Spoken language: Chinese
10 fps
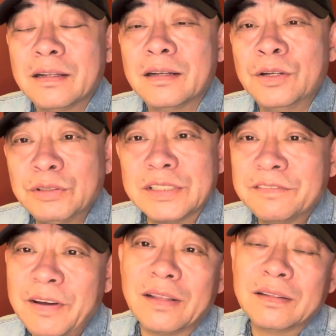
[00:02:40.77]
刘景
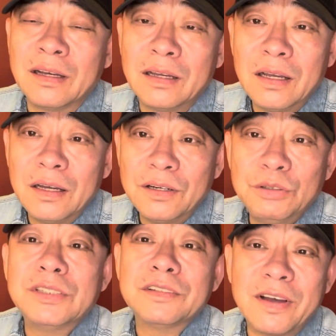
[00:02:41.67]
范啊，刘
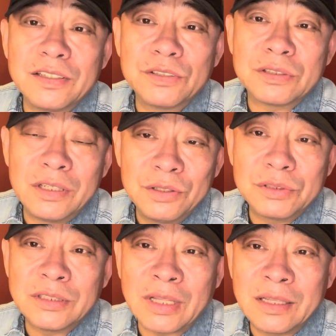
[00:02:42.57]
景范就是刘
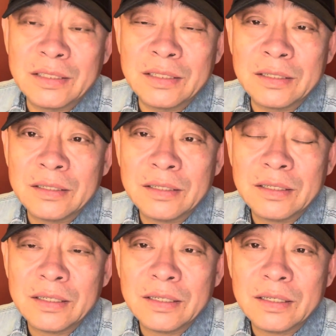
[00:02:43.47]
志丹的
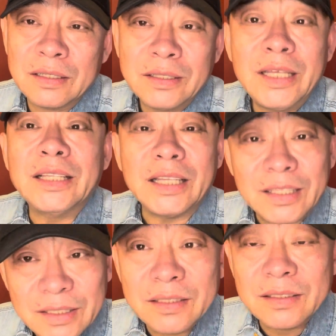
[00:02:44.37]
弟弟
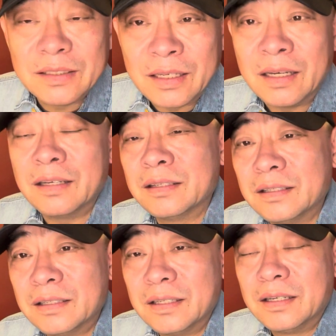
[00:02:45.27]
啊，
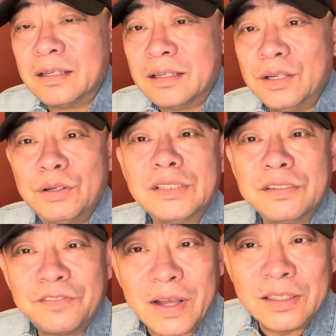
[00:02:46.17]
刘景
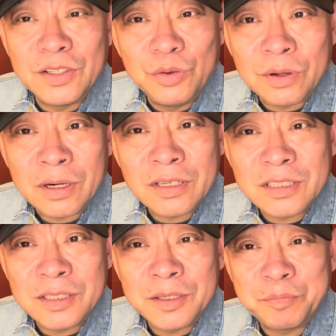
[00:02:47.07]
范的女儿
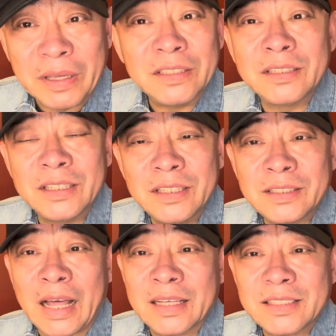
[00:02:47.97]
是北京的一
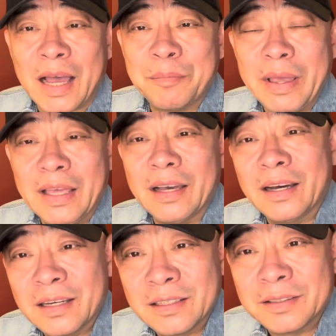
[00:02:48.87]
大萨妹
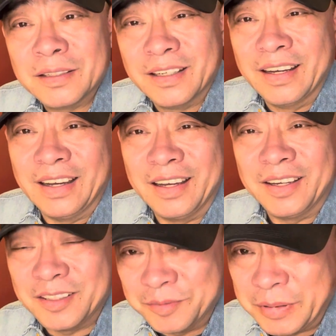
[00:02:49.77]
啊，哈
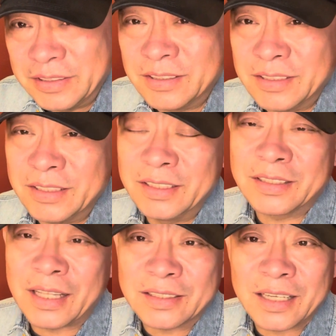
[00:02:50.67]
哈，北京的一
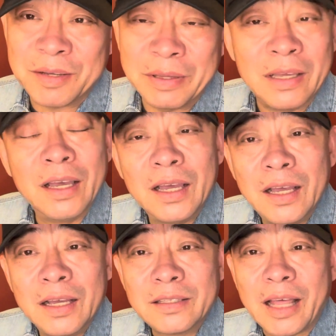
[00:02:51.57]
大萨妹，
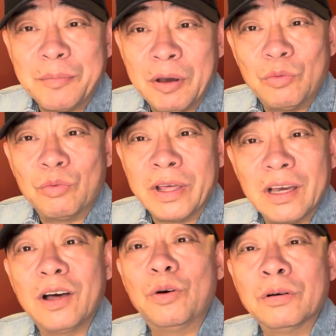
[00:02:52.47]
代表五零
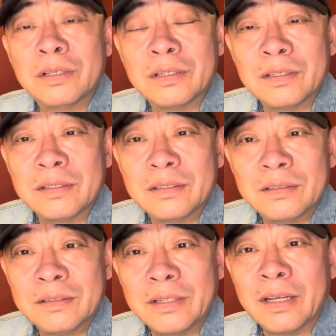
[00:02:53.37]
后的
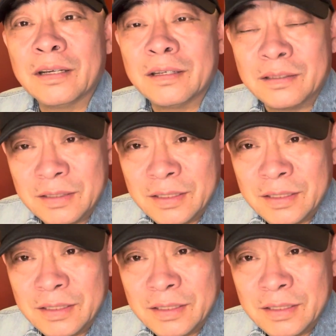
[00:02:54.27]
那个。